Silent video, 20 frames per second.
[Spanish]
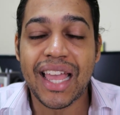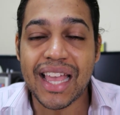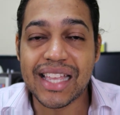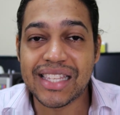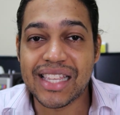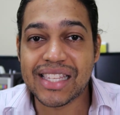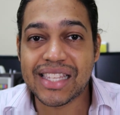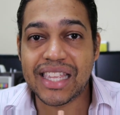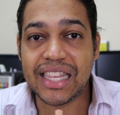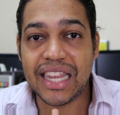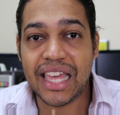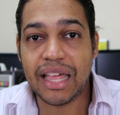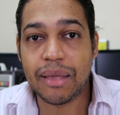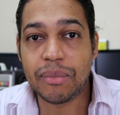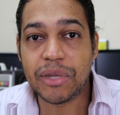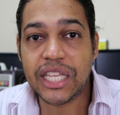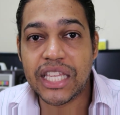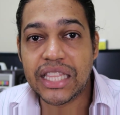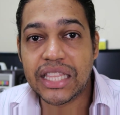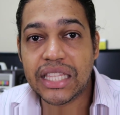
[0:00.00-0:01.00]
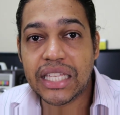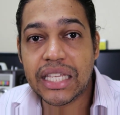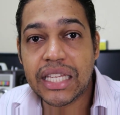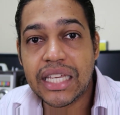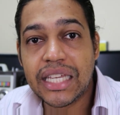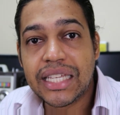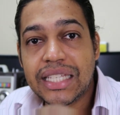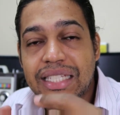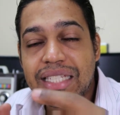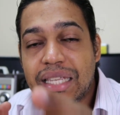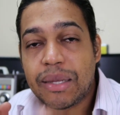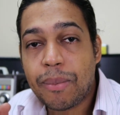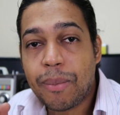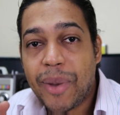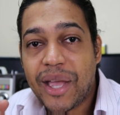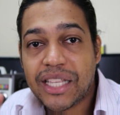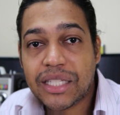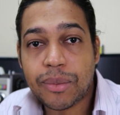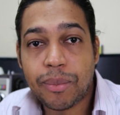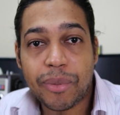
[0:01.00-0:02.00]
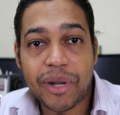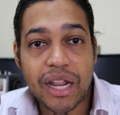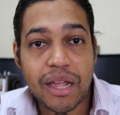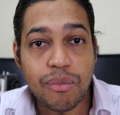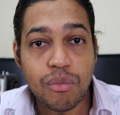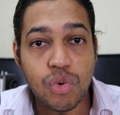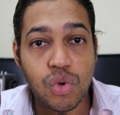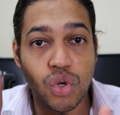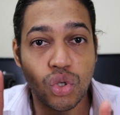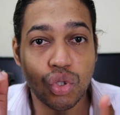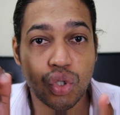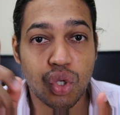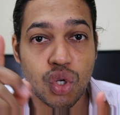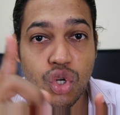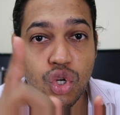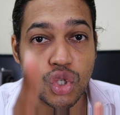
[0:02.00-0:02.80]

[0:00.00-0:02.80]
Así es que nada mi gente, sin más preámbulos,